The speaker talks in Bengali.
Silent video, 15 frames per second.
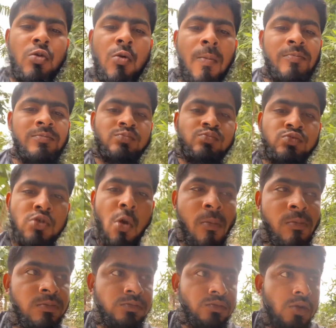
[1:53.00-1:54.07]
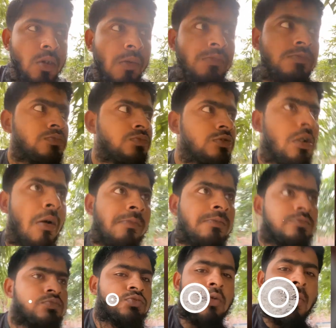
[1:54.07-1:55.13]
কিন্তু আমিও চাচ্ছি যে আমিও আপেলটা নিজে
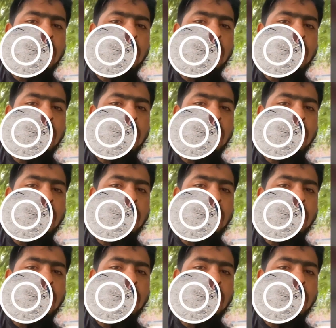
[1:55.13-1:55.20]
খাবো